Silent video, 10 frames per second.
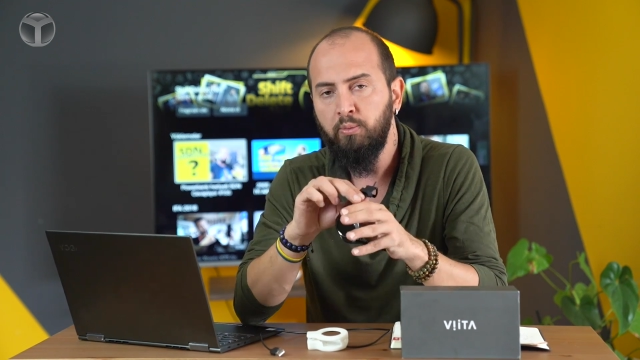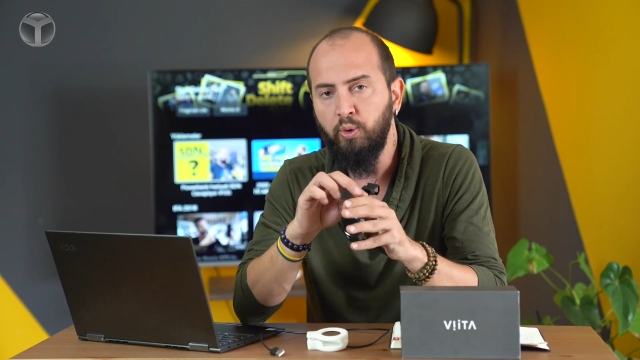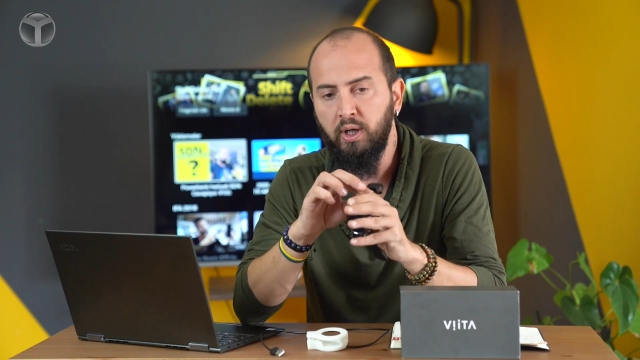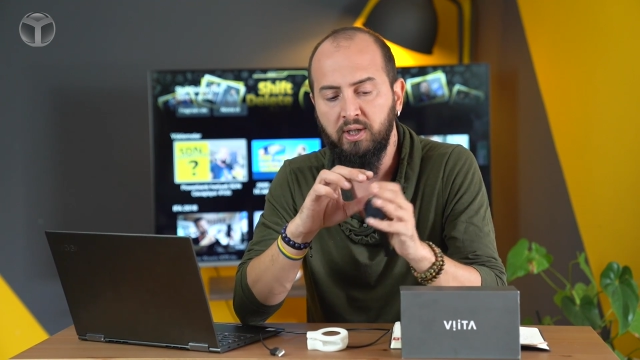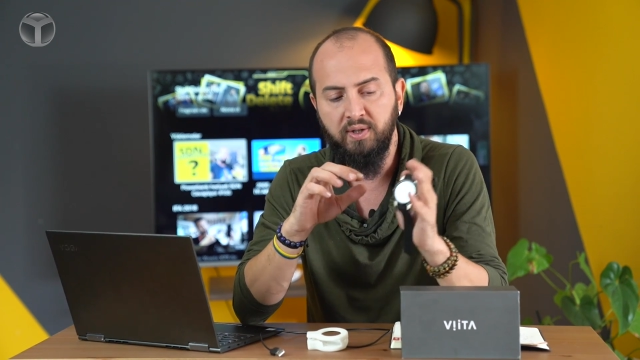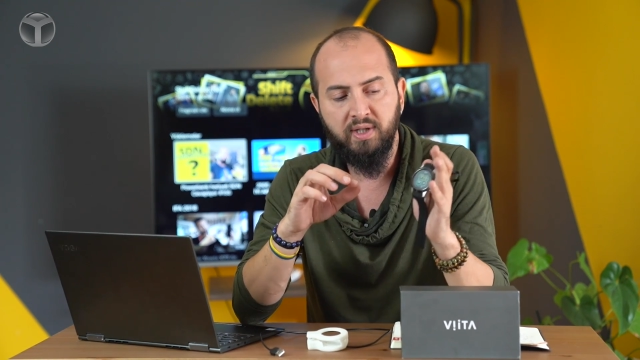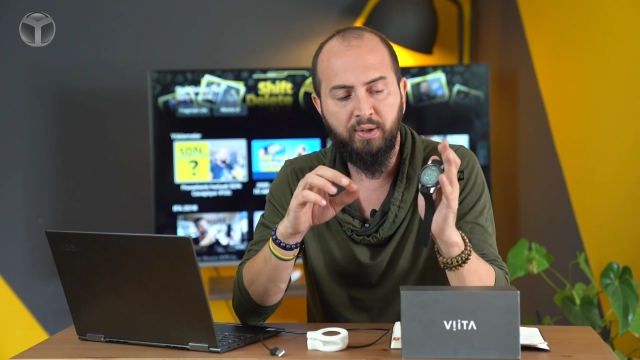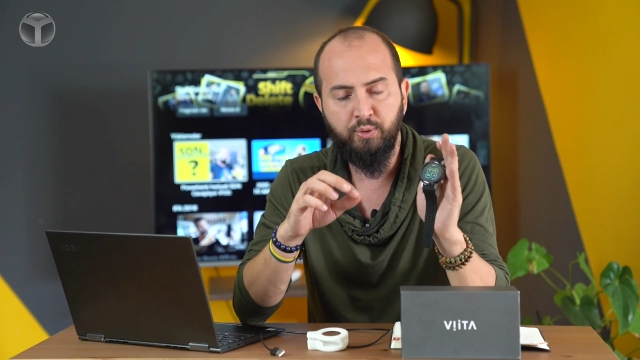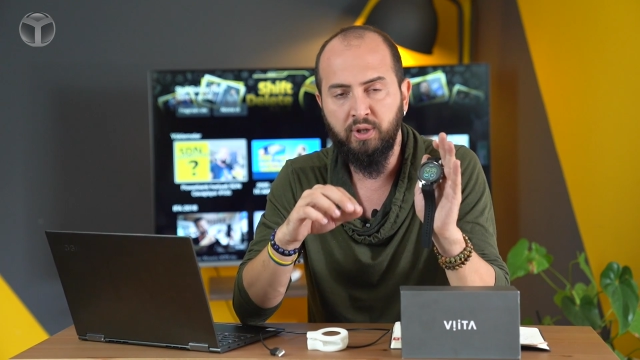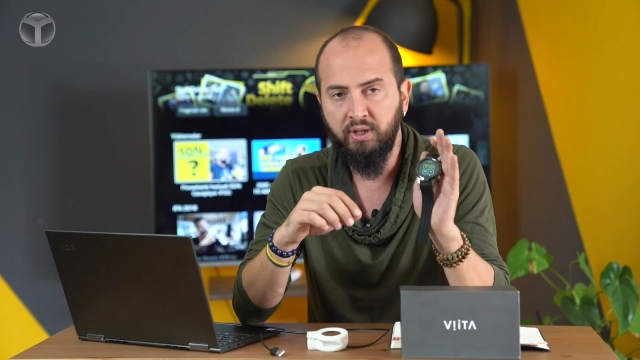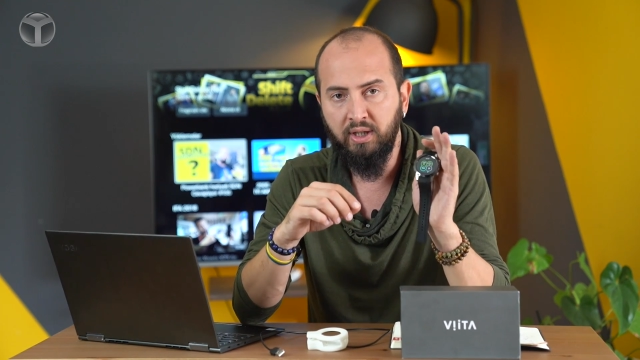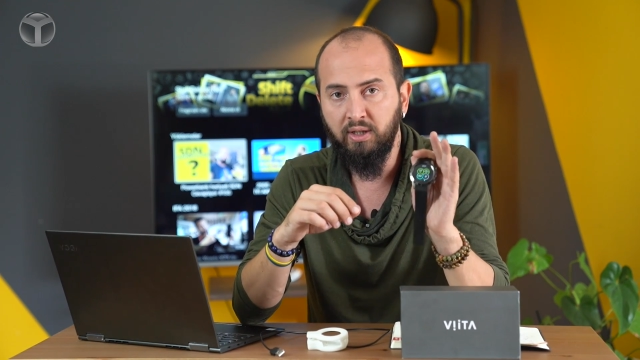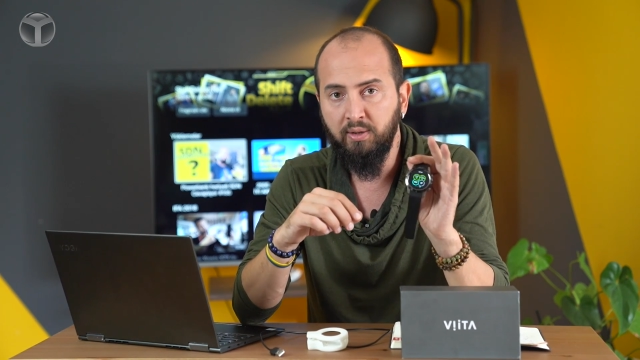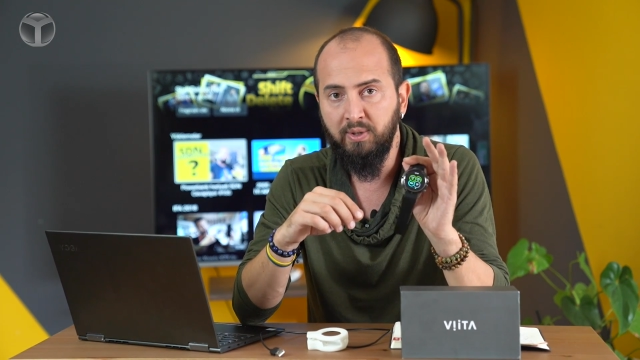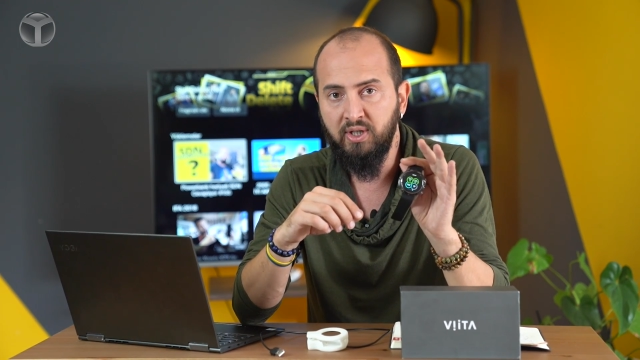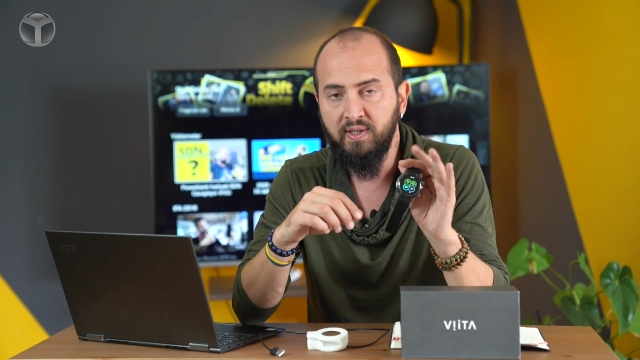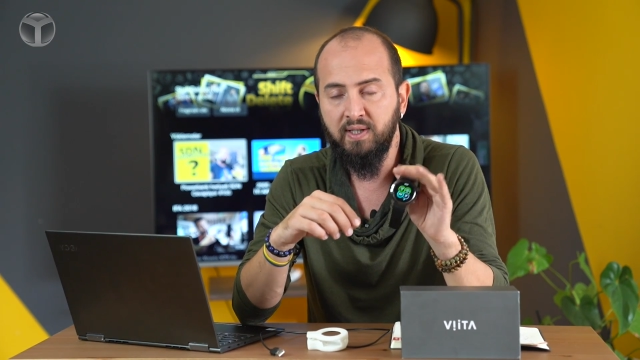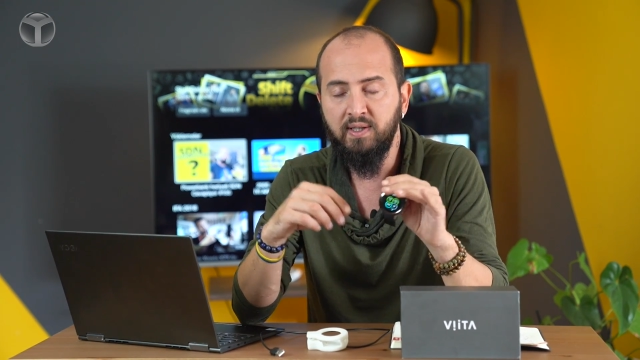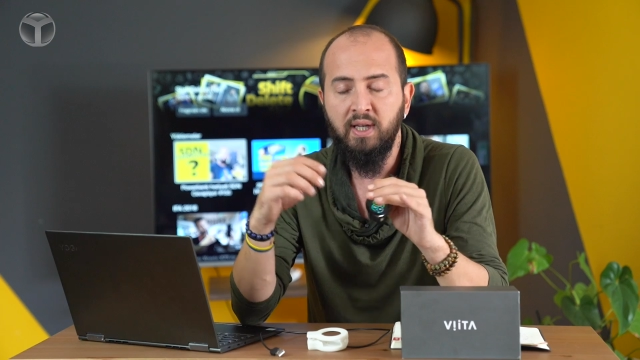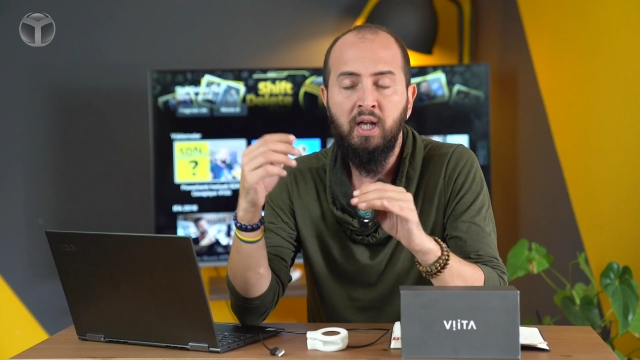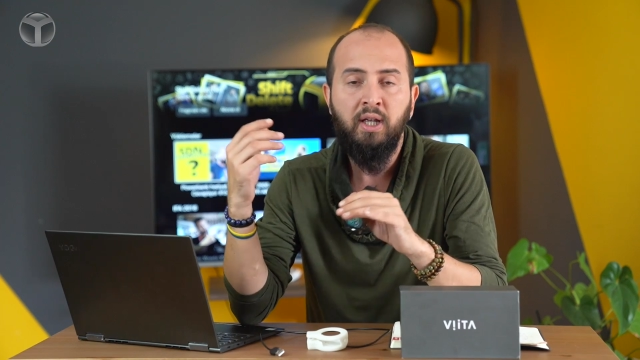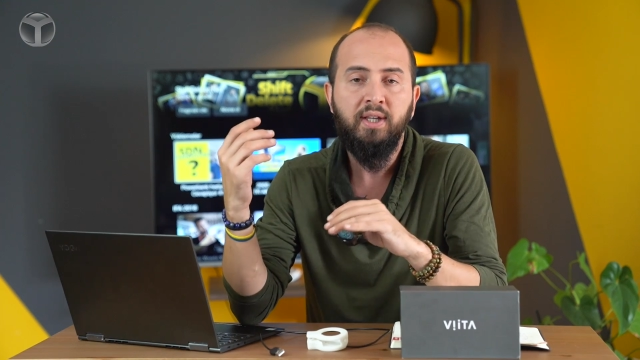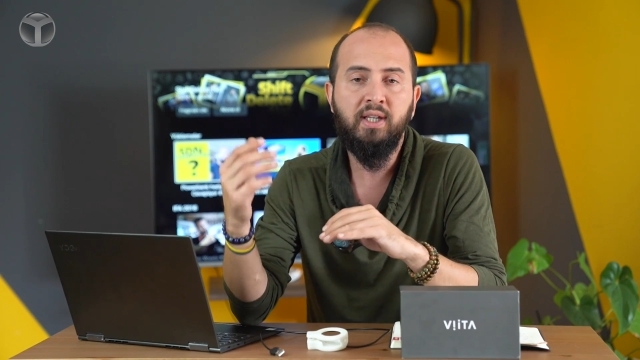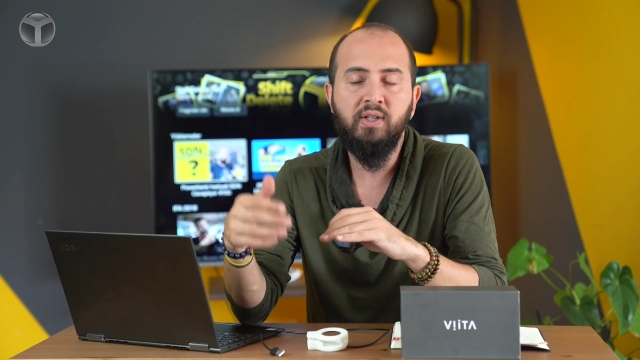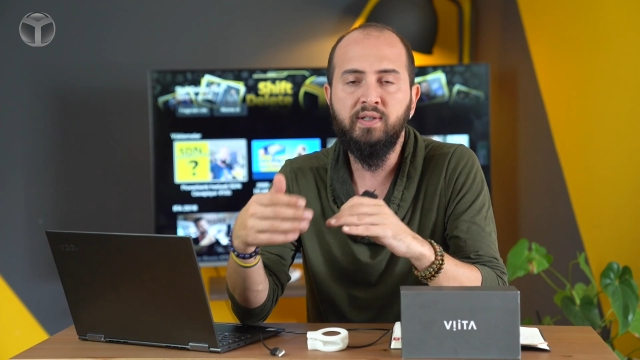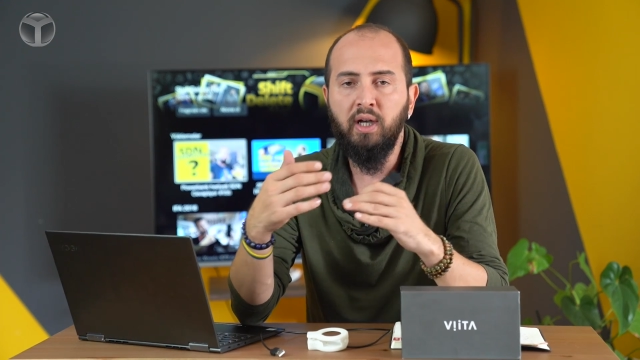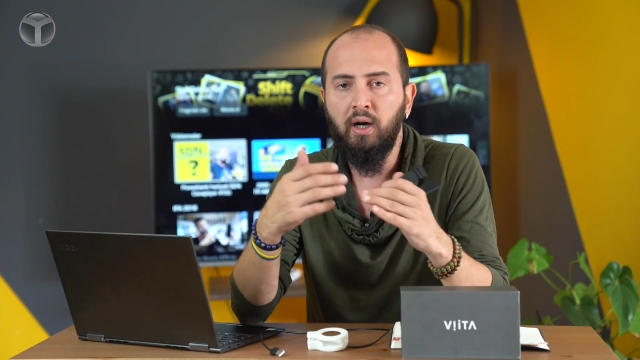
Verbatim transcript: bu akıllı saat üzerinden alabileceksiniz. İkincisi